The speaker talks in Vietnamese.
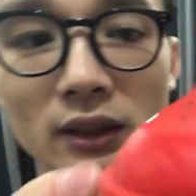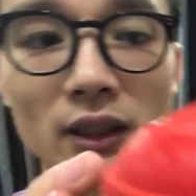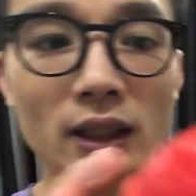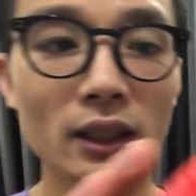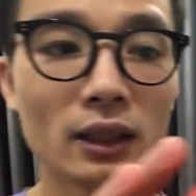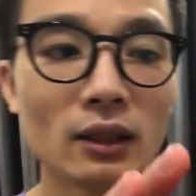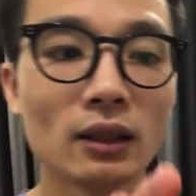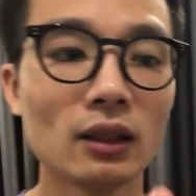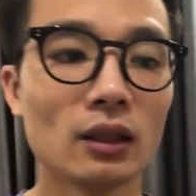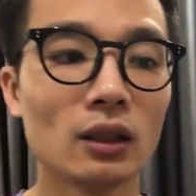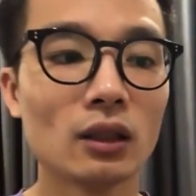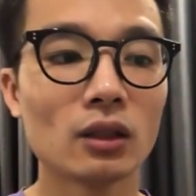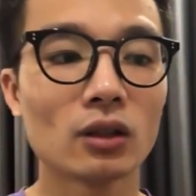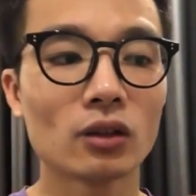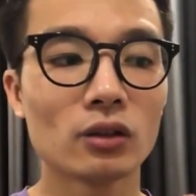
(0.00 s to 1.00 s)
đấy
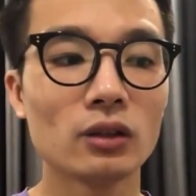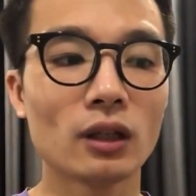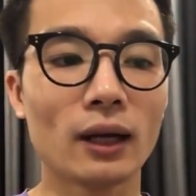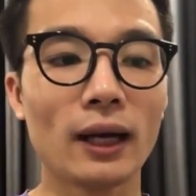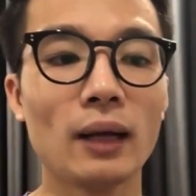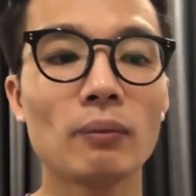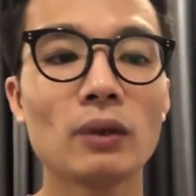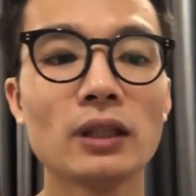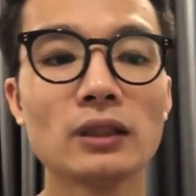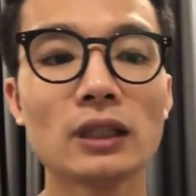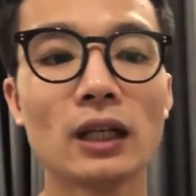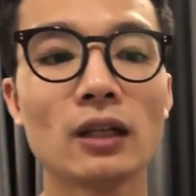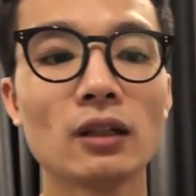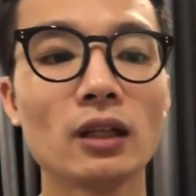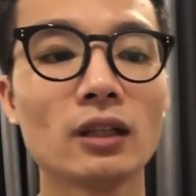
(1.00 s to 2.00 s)
nó được ép lên
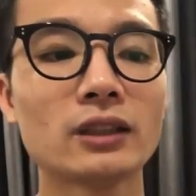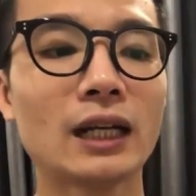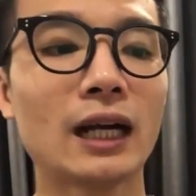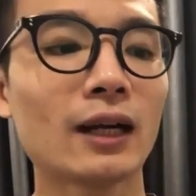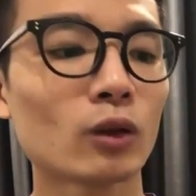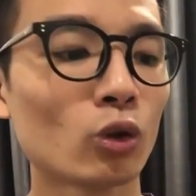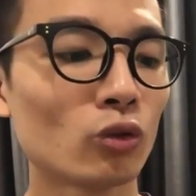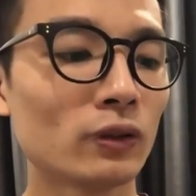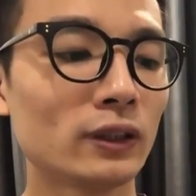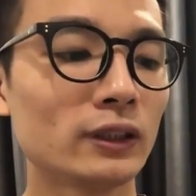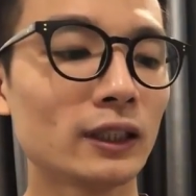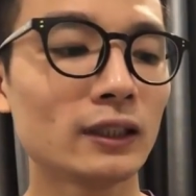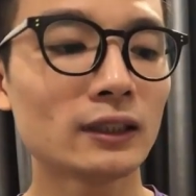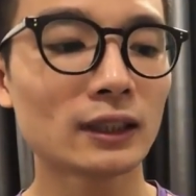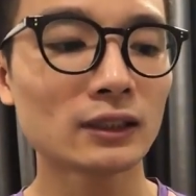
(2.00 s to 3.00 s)
trên để gia cố phần
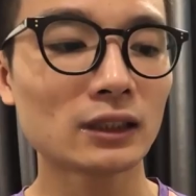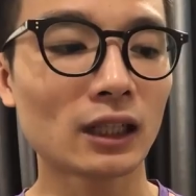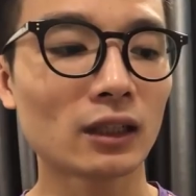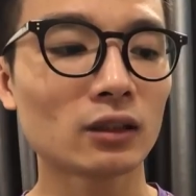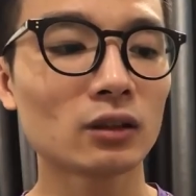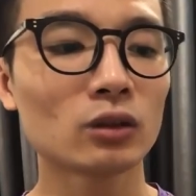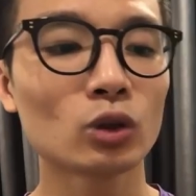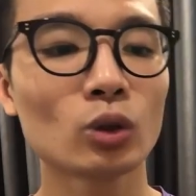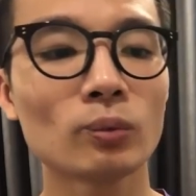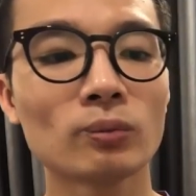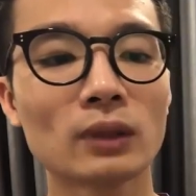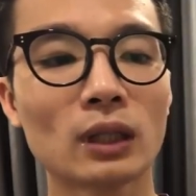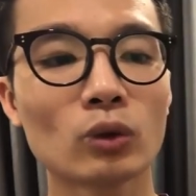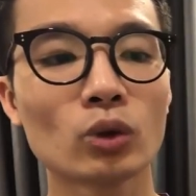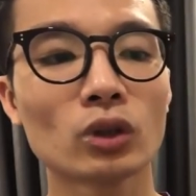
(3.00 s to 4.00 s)
trên chắc chắn giúp
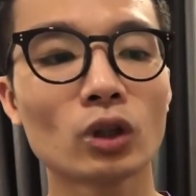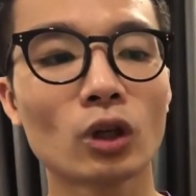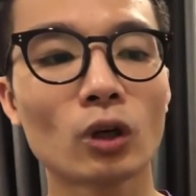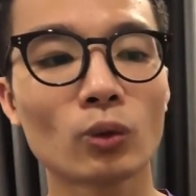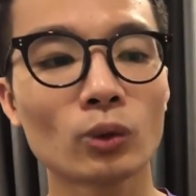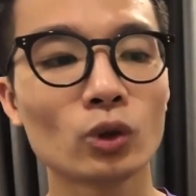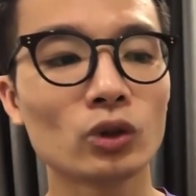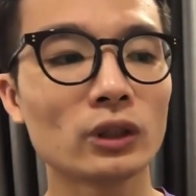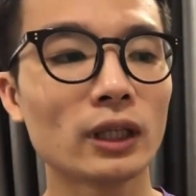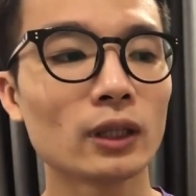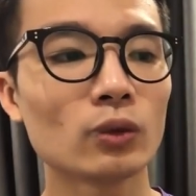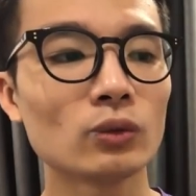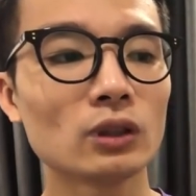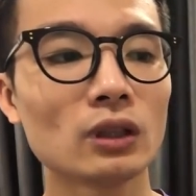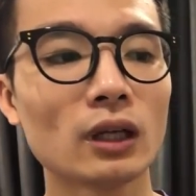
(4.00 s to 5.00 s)
tăng tuổi thọ của đôi giày
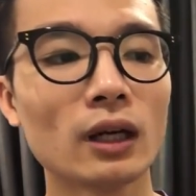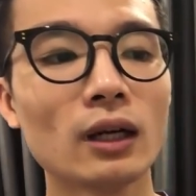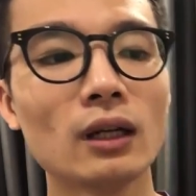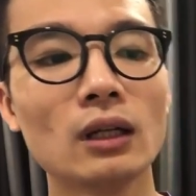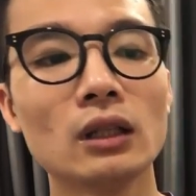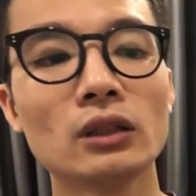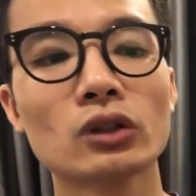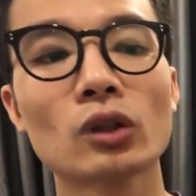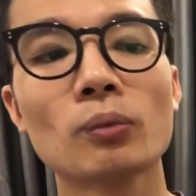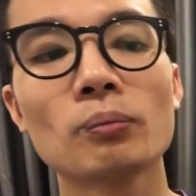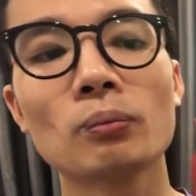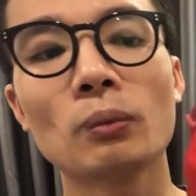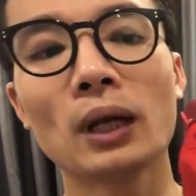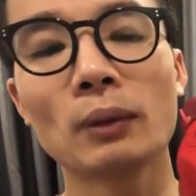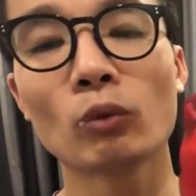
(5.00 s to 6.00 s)
cũng như là
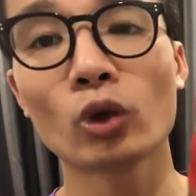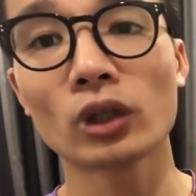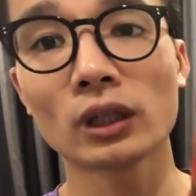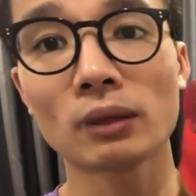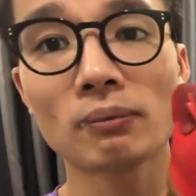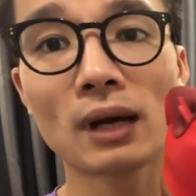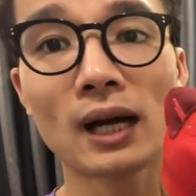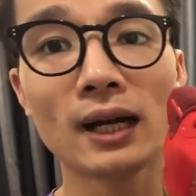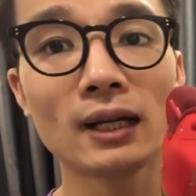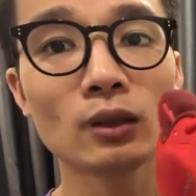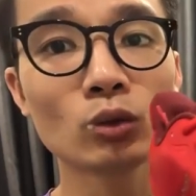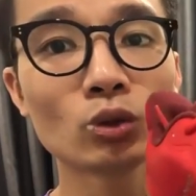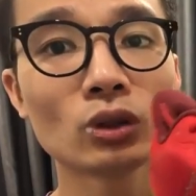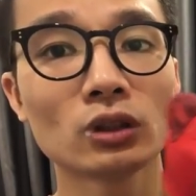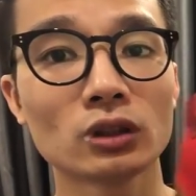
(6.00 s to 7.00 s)
chống mài mòn cái má
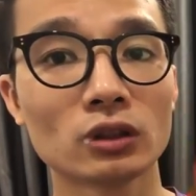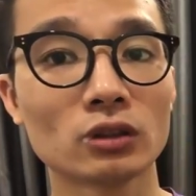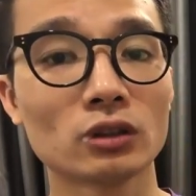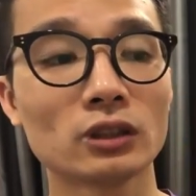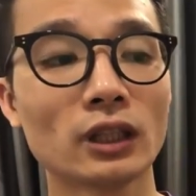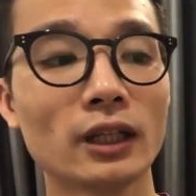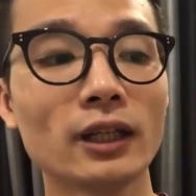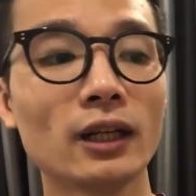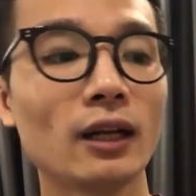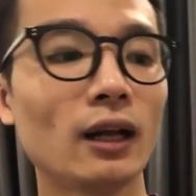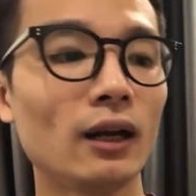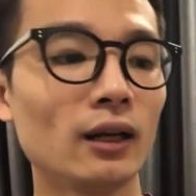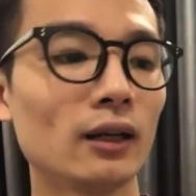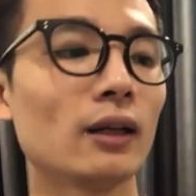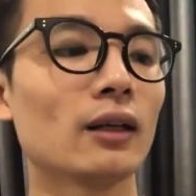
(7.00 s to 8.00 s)
của giày này
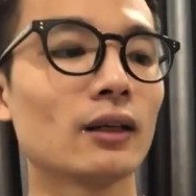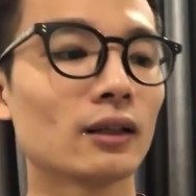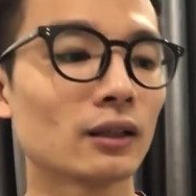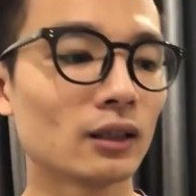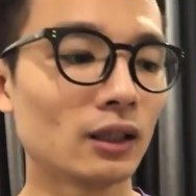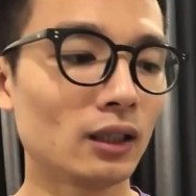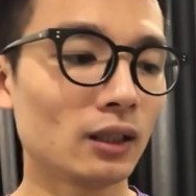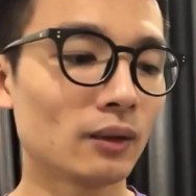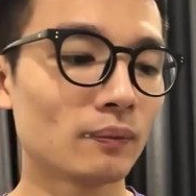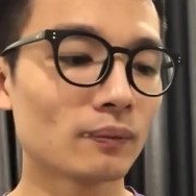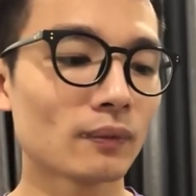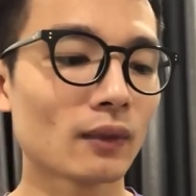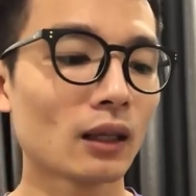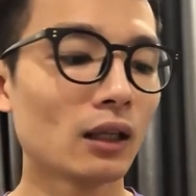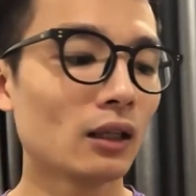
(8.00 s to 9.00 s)
đấy.
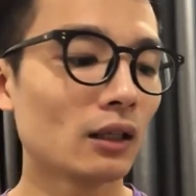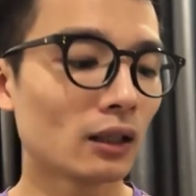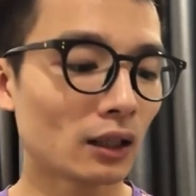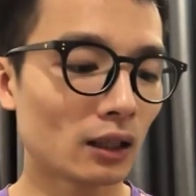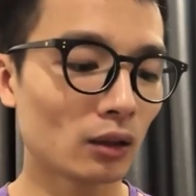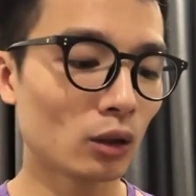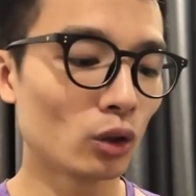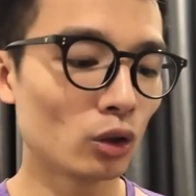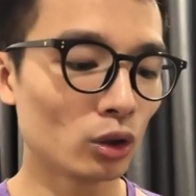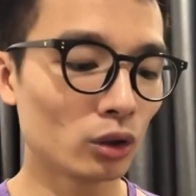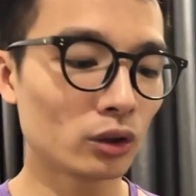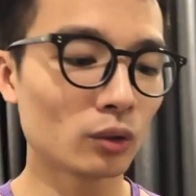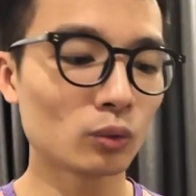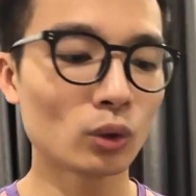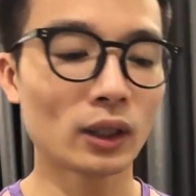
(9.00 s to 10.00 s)
các
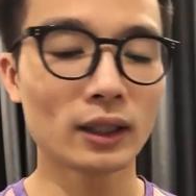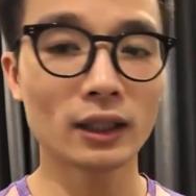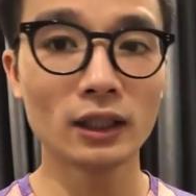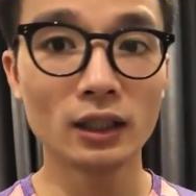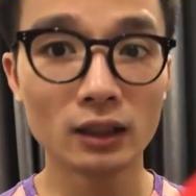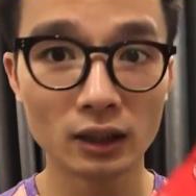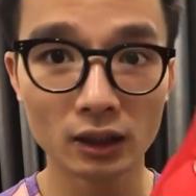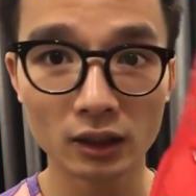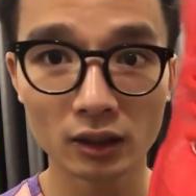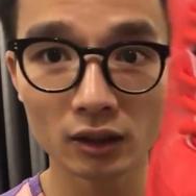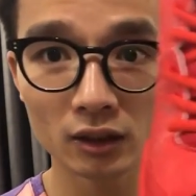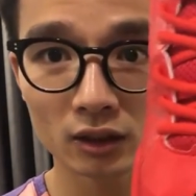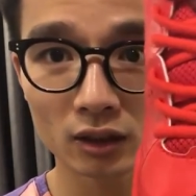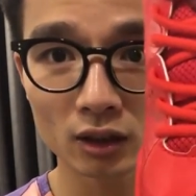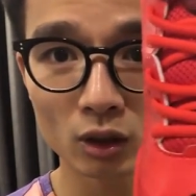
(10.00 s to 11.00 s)
lỗ thông thoáng khí thì
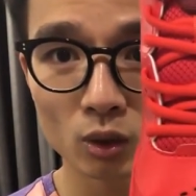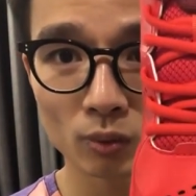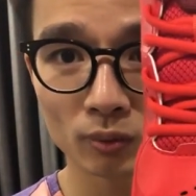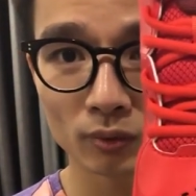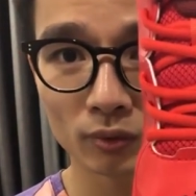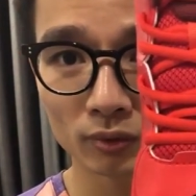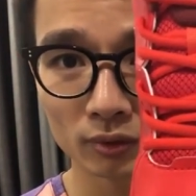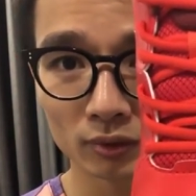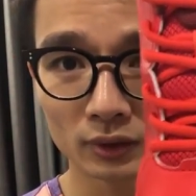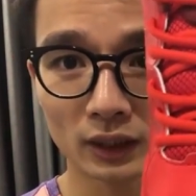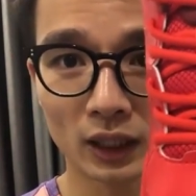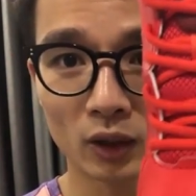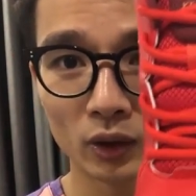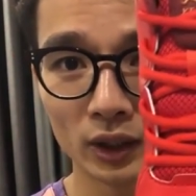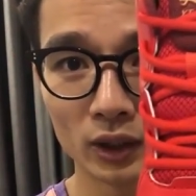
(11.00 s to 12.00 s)
được đục
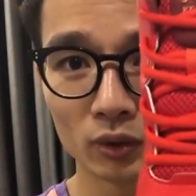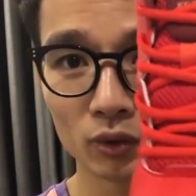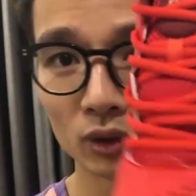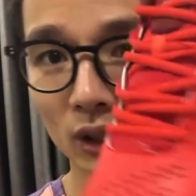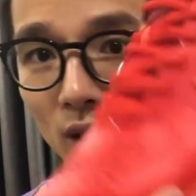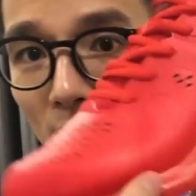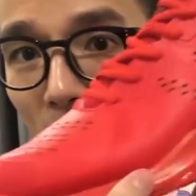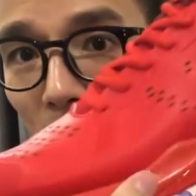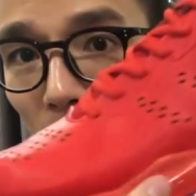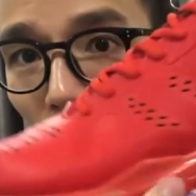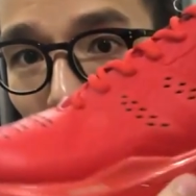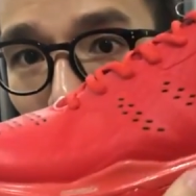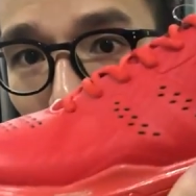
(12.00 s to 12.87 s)
tạo hình cũng rất là đẹp